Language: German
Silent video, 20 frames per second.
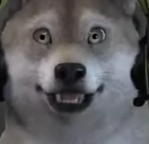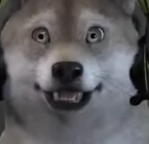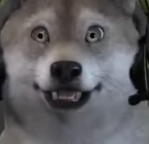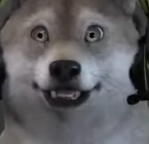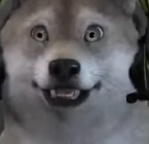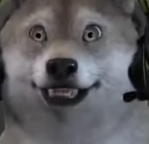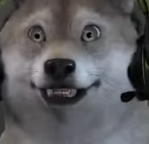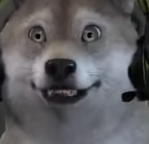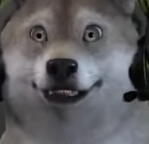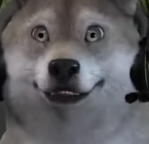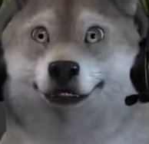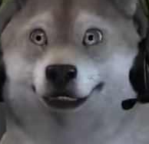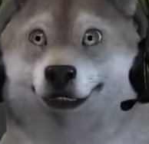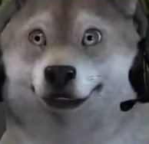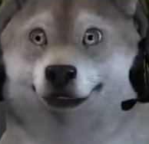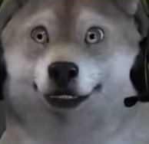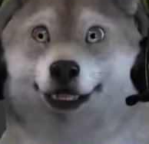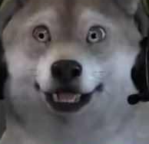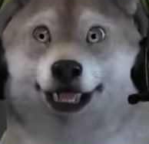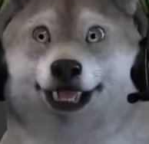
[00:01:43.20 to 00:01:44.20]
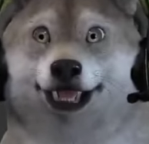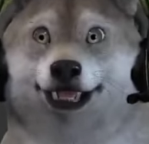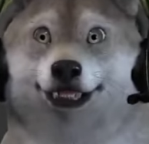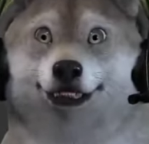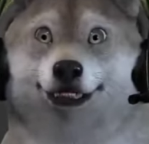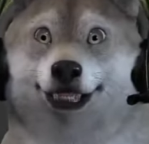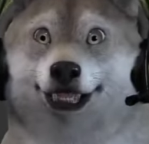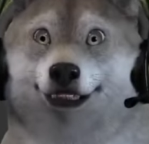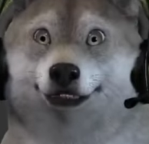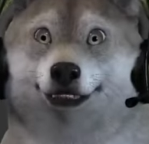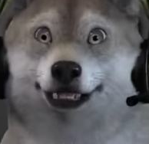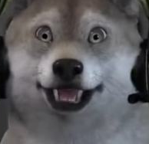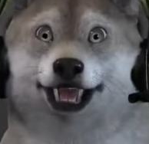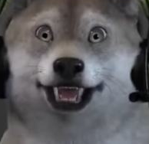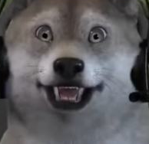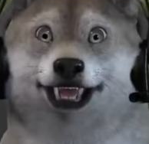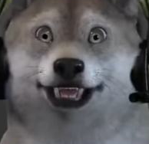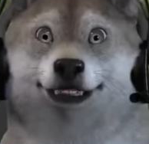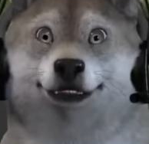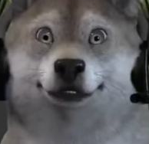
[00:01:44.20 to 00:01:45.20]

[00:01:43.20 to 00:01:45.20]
Jetzt werdet ihr euch natürlich fragen,